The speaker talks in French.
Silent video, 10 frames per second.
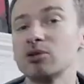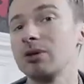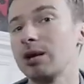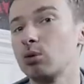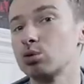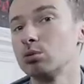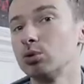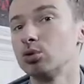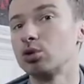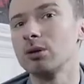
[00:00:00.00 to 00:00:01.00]
Parce que là, grosso
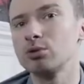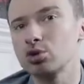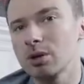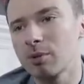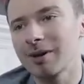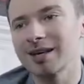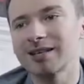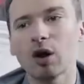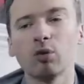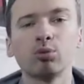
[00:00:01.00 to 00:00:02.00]
modo, comme je suis à peu près à
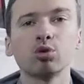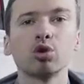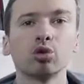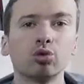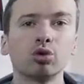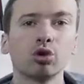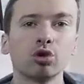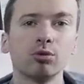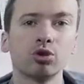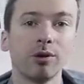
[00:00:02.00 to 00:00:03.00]
40% du temps que
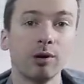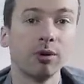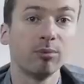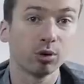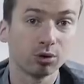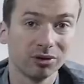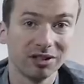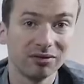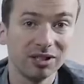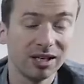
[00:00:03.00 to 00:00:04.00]
je me suis alloué pour ce
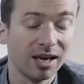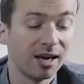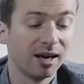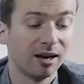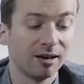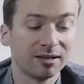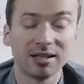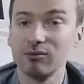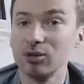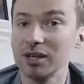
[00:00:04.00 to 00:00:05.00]
défi, euh,
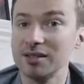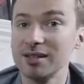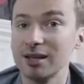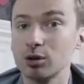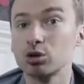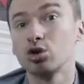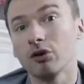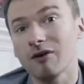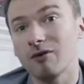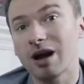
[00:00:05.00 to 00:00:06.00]
ça voudrait dire que je
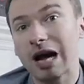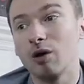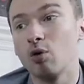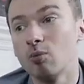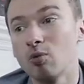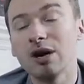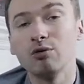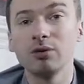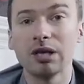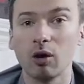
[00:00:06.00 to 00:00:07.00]
devrais avoir au moins
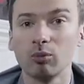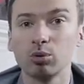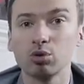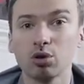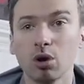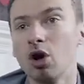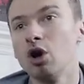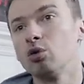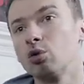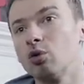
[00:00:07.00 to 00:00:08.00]
lu 40%.
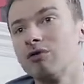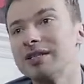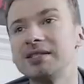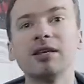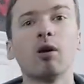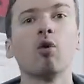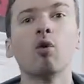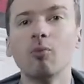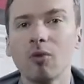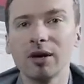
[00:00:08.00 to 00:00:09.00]
Donc on va dire
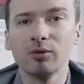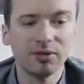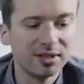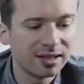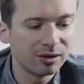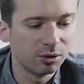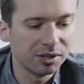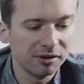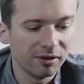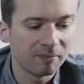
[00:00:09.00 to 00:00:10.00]
au moins une dizaine de
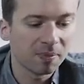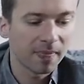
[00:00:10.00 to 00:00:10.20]
livres.